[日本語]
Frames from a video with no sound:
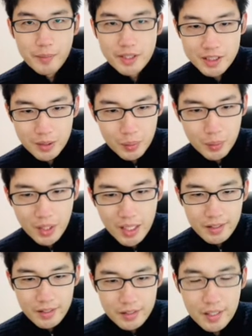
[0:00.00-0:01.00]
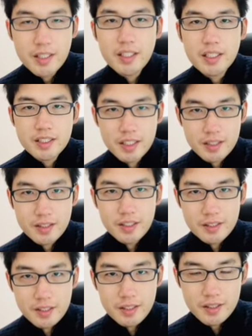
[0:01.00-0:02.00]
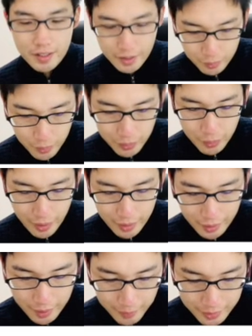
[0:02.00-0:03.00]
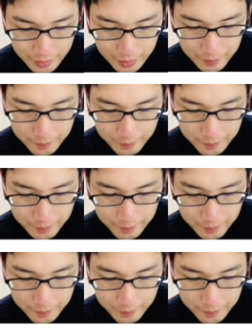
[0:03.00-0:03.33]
した方が計算がしやすいんですね。一個一個考えればいいんで。